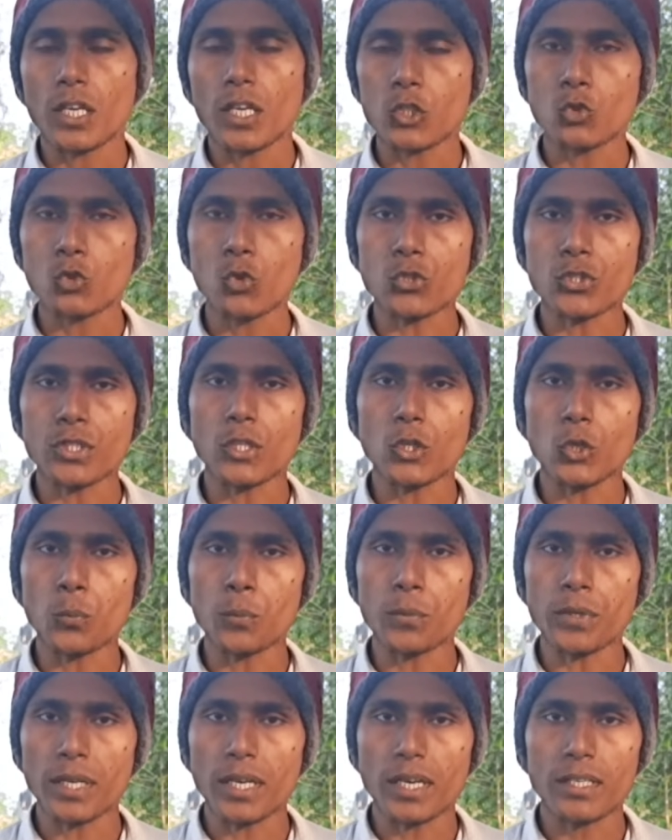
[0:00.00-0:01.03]
आशुतोष की
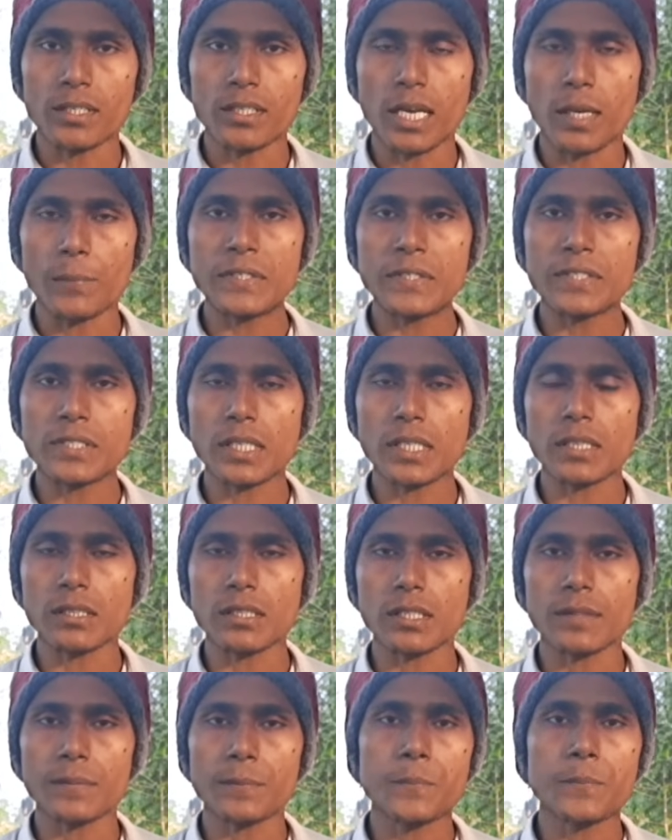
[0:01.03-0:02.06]
उम्र अंठावन साल
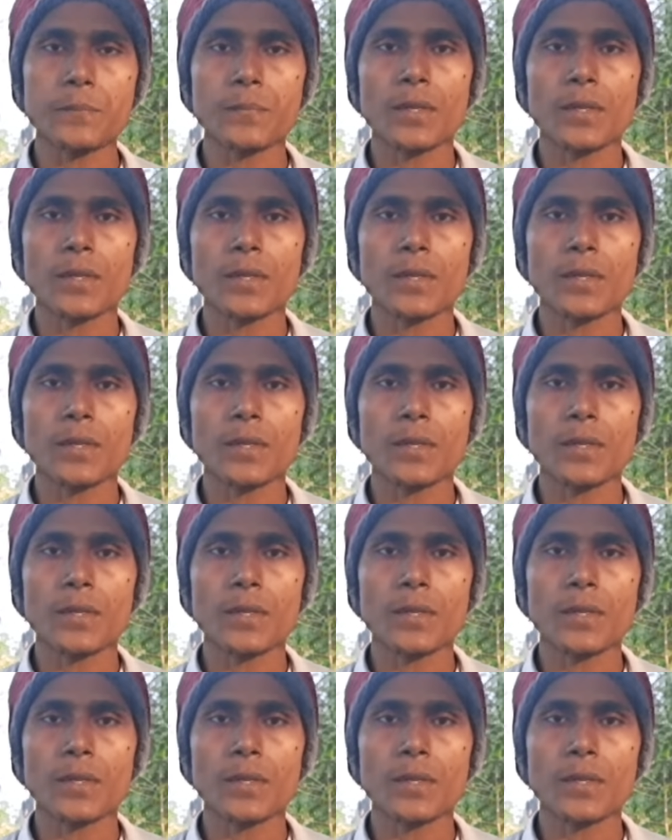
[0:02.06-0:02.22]
थी